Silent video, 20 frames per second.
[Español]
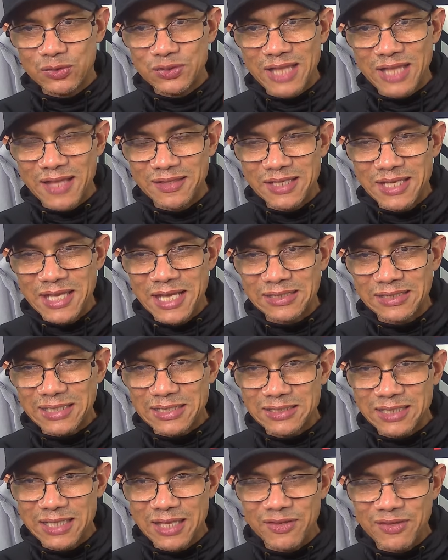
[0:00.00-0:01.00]
da día tras
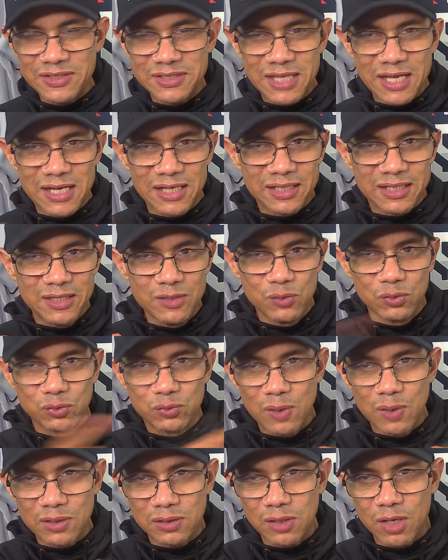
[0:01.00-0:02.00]
día de estar aquí
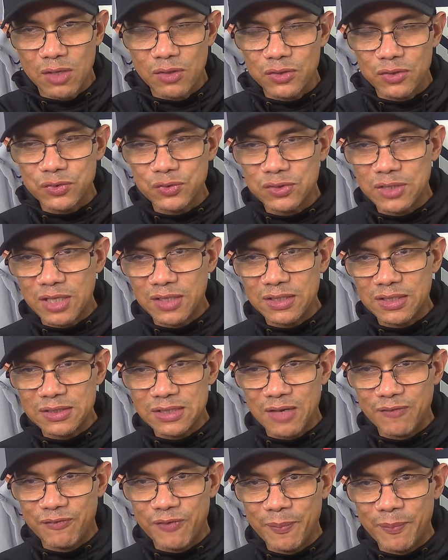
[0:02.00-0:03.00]
junto a todos ustedes,
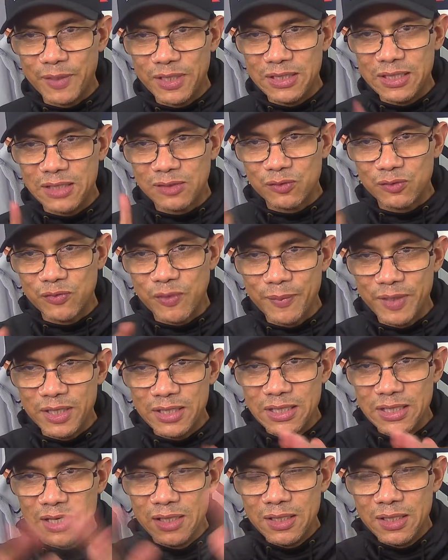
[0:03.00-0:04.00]
la familia, tu
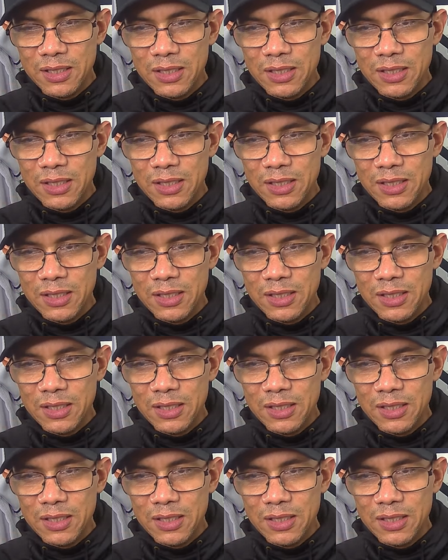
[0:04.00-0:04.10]
familia